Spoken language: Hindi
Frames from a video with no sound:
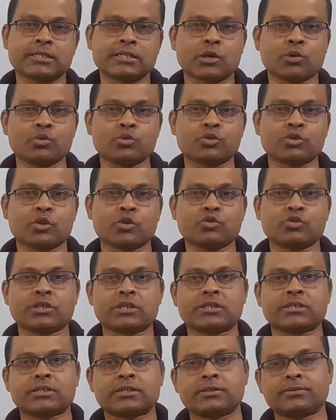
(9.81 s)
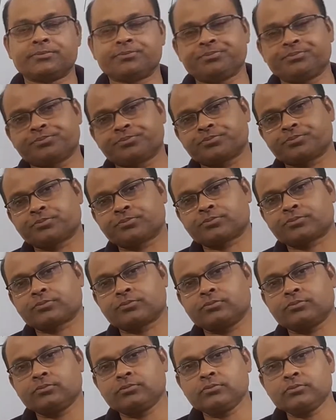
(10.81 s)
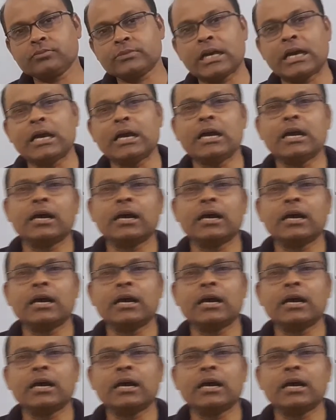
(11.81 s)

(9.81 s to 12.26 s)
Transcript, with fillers: सऊद Saud